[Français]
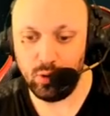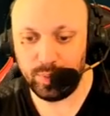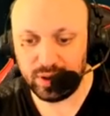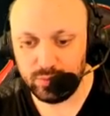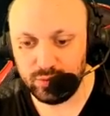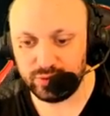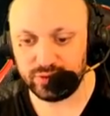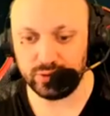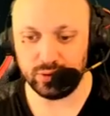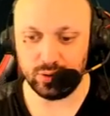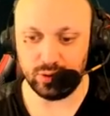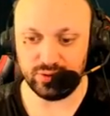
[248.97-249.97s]
au Primus
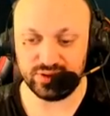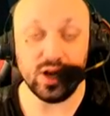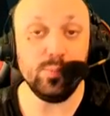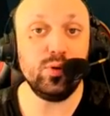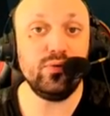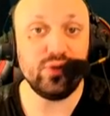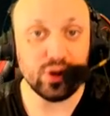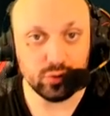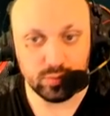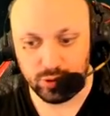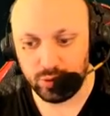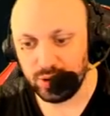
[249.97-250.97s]
euh, ce qu'elle peut faire de
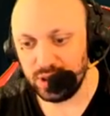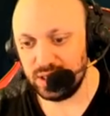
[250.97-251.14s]
mieux